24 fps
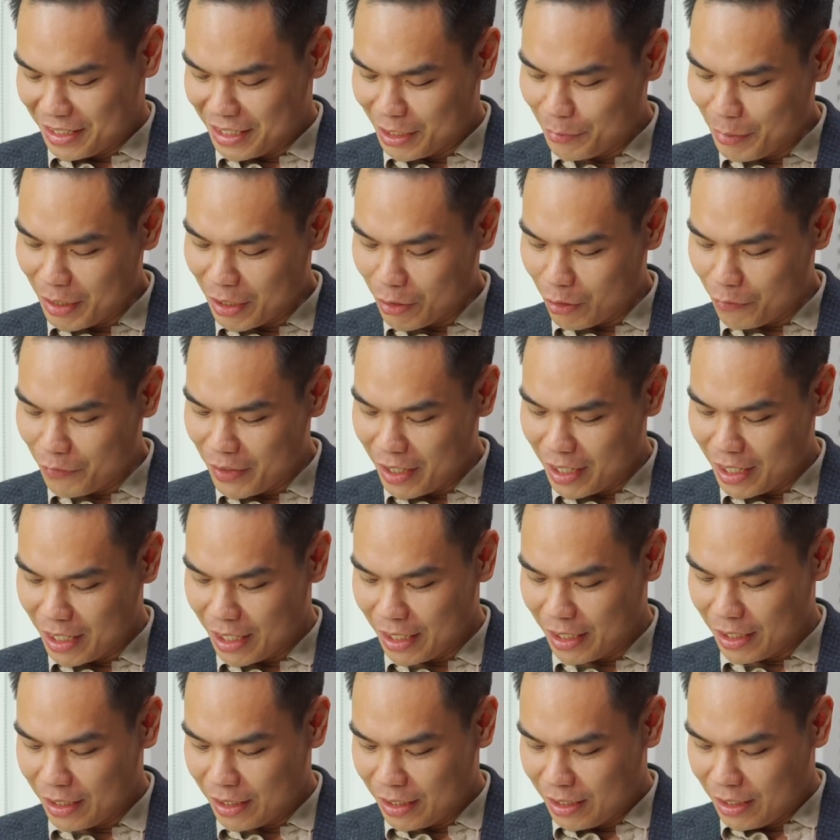nếu mà nói về
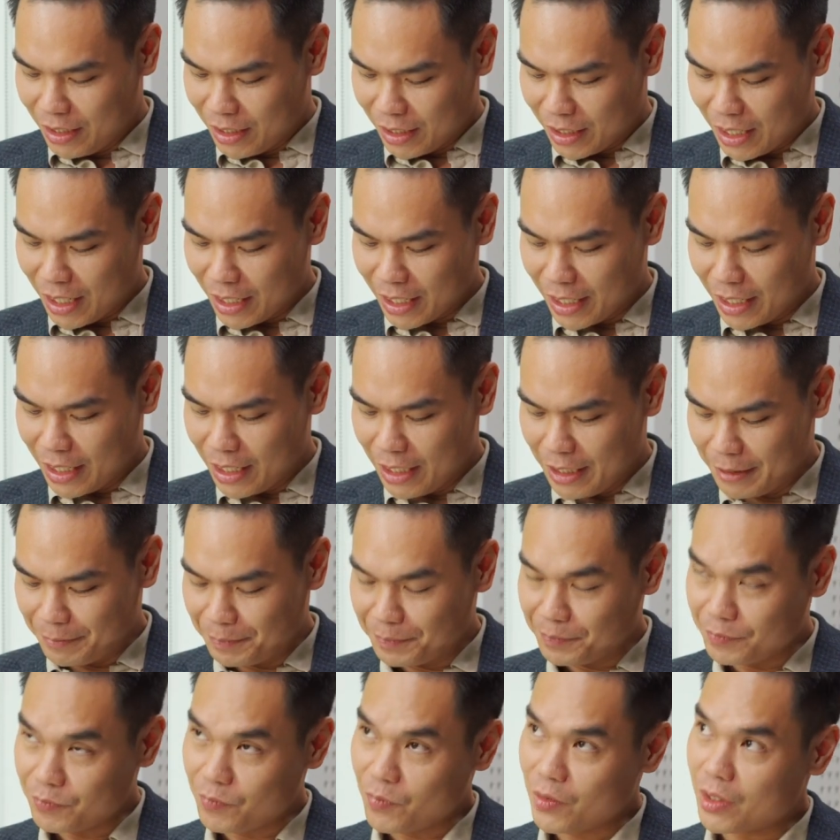à, các cái
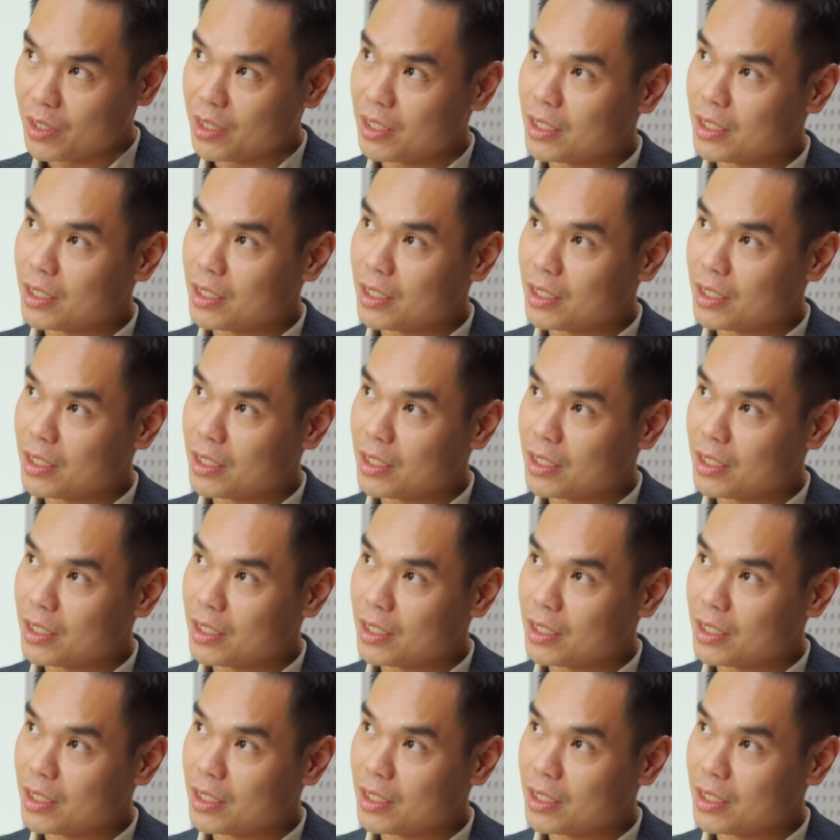um,